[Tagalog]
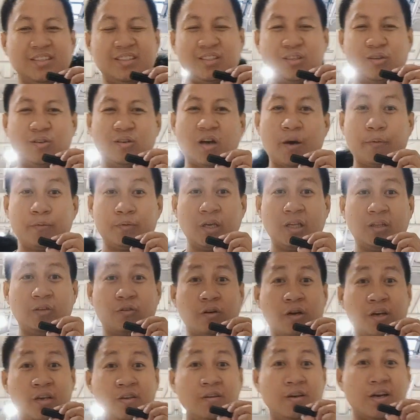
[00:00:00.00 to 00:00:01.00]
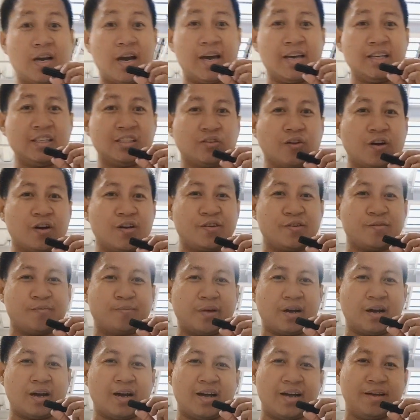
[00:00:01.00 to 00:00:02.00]
So update ko kayo guys kung ano
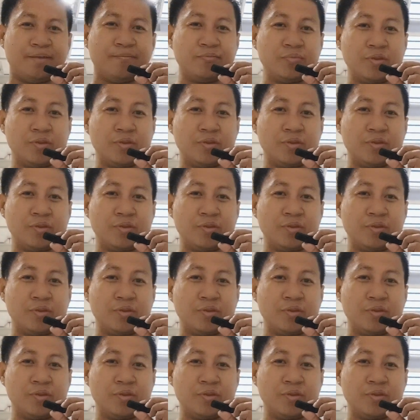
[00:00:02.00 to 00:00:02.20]
yung mga